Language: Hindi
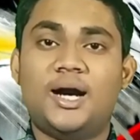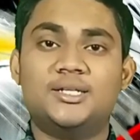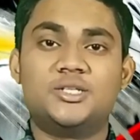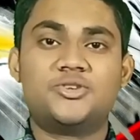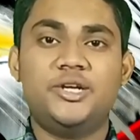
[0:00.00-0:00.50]

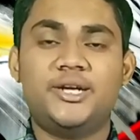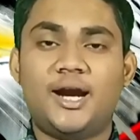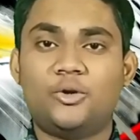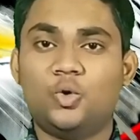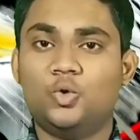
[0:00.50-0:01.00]
आज स्ट्रीट
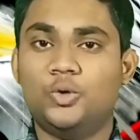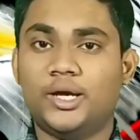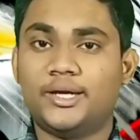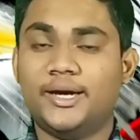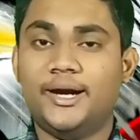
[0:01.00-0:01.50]
आर्ट को
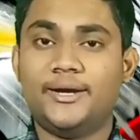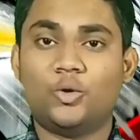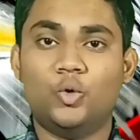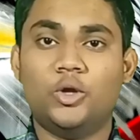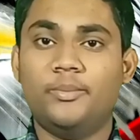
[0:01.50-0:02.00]
दुनिया के हर
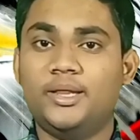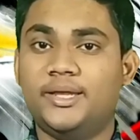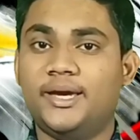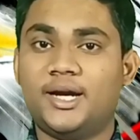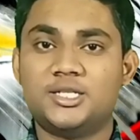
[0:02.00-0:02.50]
कोने में
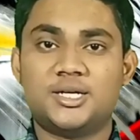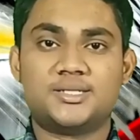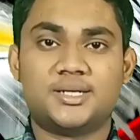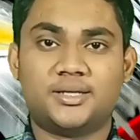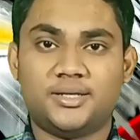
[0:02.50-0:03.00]
देखा
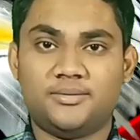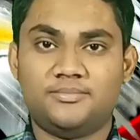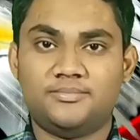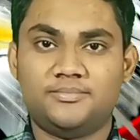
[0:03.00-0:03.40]
जा सकता है